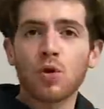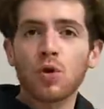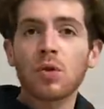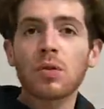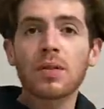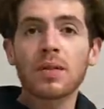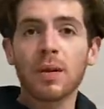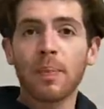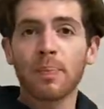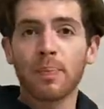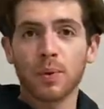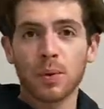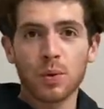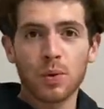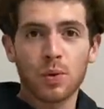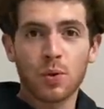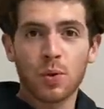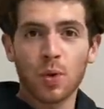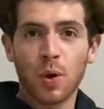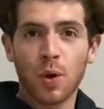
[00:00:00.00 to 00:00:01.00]
giusto
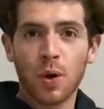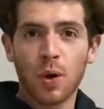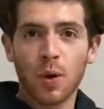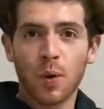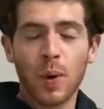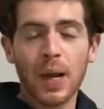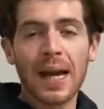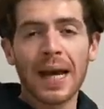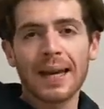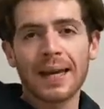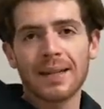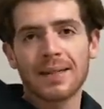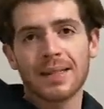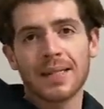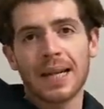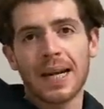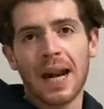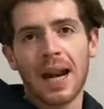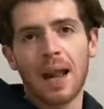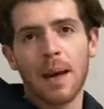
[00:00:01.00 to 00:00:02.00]
appunto quella che
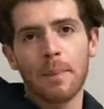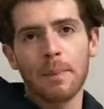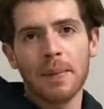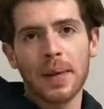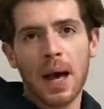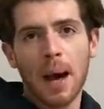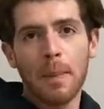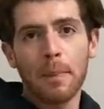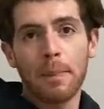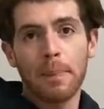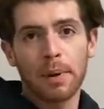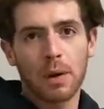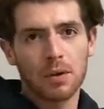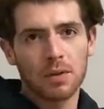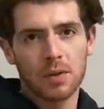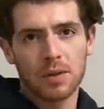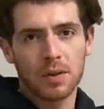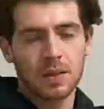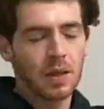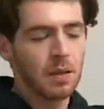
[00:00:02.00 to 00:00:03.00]
sarà la mia
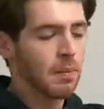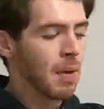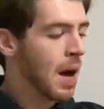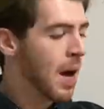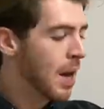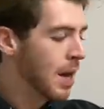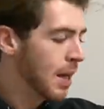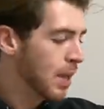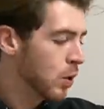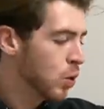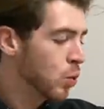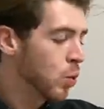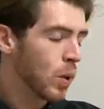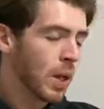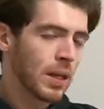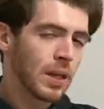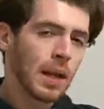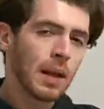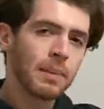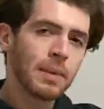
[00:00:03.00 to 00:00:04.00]
prossima lettura.
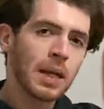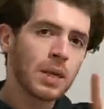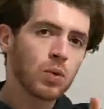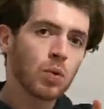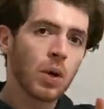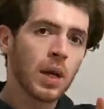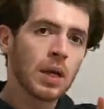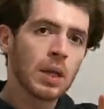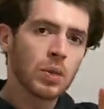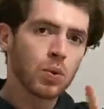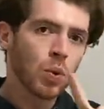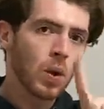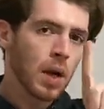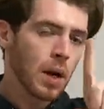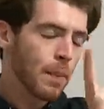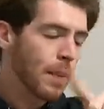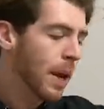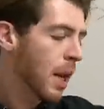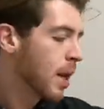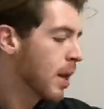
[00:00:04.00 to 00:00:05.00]
Della mia attuale lettura
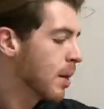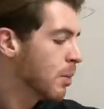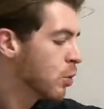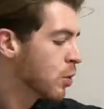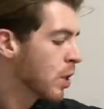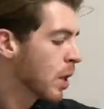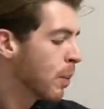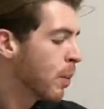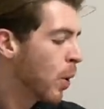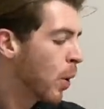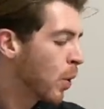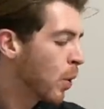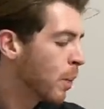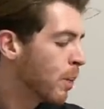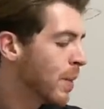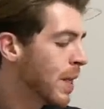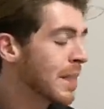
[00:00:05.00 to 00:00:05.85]
ne parleremo tra poco.